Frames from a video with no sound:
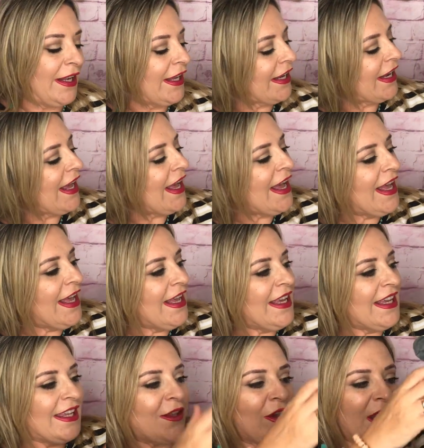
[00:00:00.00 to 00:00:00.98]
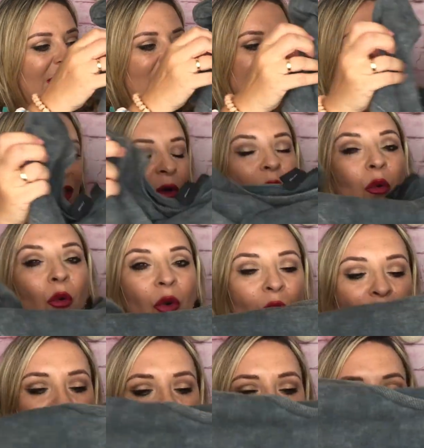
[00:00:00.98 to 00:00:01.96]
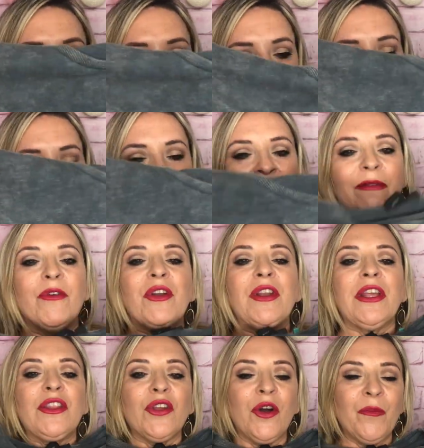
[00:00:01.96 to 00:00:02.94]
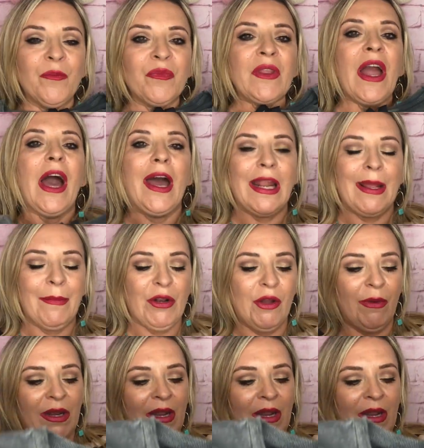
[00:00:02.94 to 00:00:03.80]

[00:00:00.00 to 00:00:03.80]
negras creo que hace un lucaso súper bonito ahora me lo